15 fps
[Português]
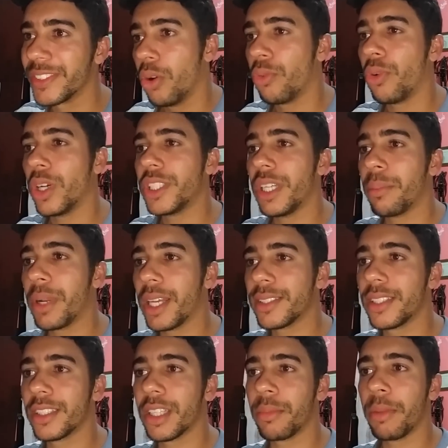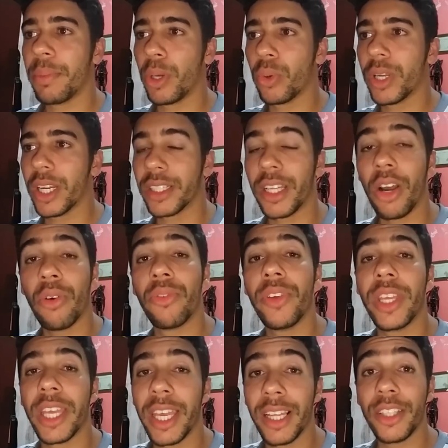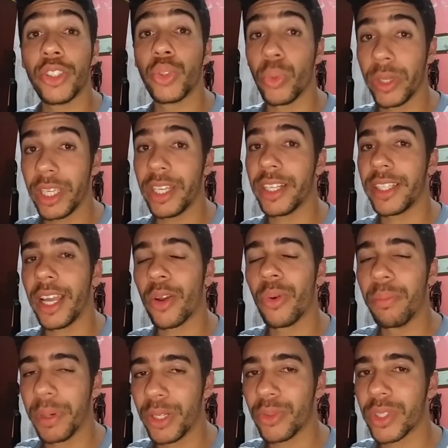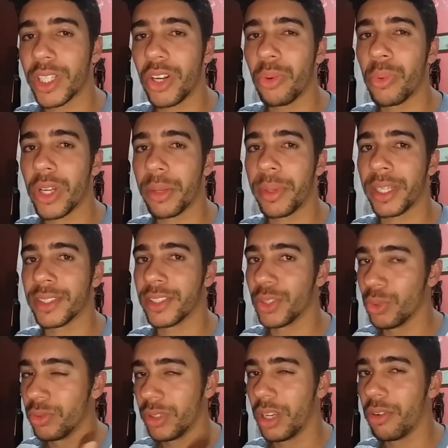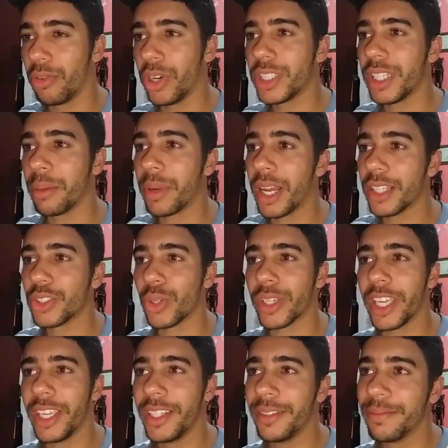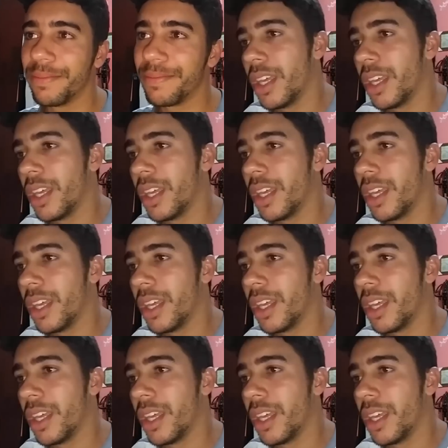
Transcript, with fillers: Um forte abraço também para o canal VL Zoeira, né, acompanhando o canal Bora Brasil. Forte abraço, ok?